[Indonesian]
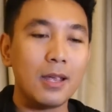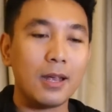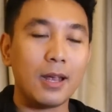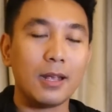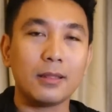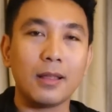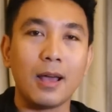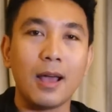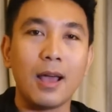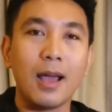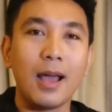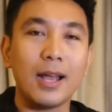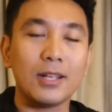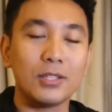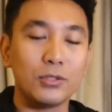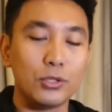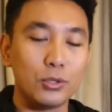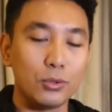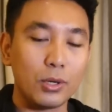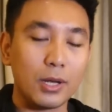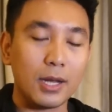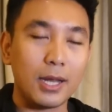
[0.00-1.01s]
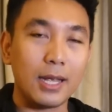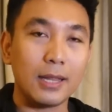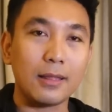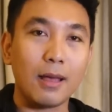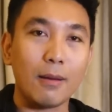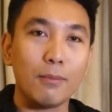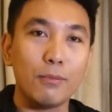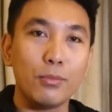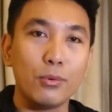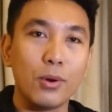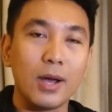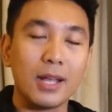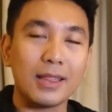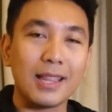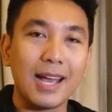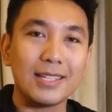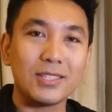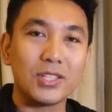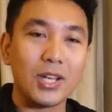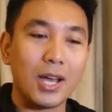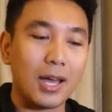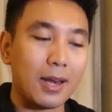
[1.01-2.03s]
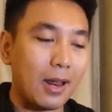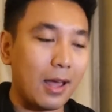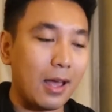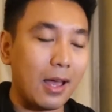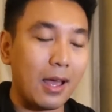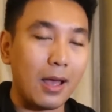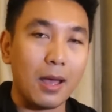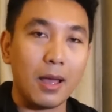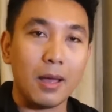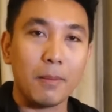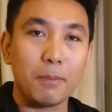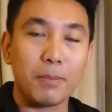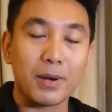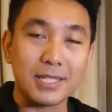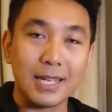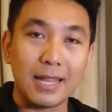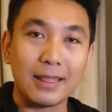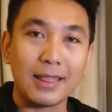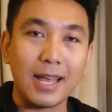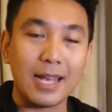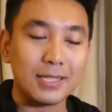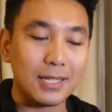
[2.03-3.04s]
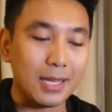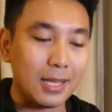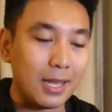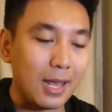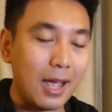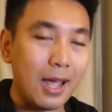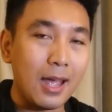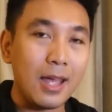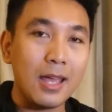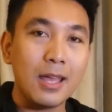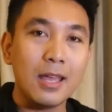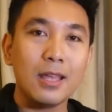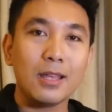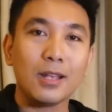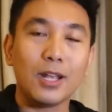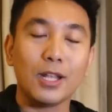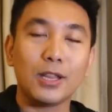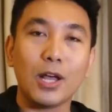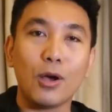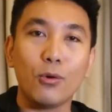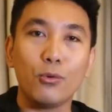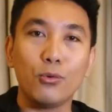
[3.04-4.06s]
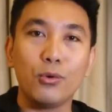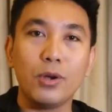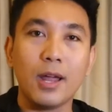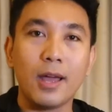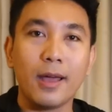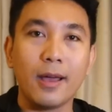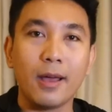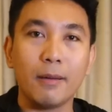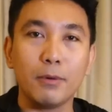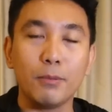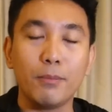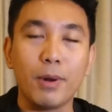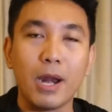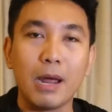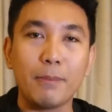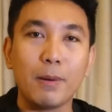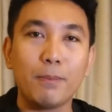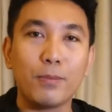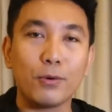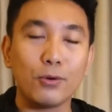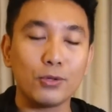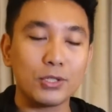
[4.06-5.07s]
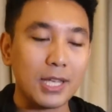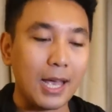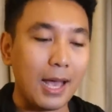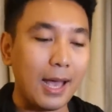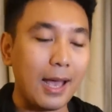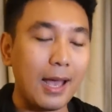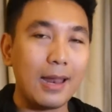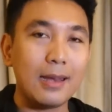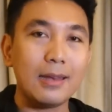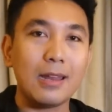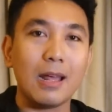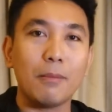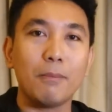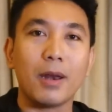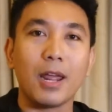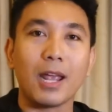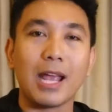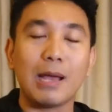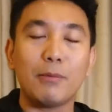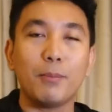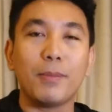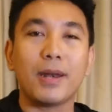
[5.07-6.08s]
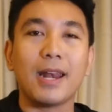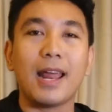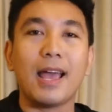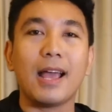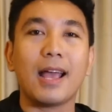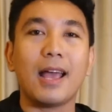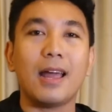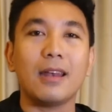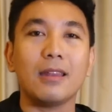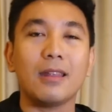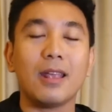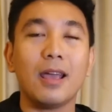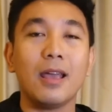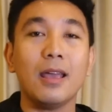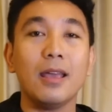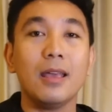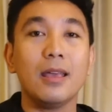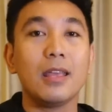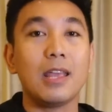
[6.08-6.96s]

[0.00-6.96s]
Kita ajuk, kita buat acara presentasinya, kita undang beberapa perusahaan dan mereka memenangkannya.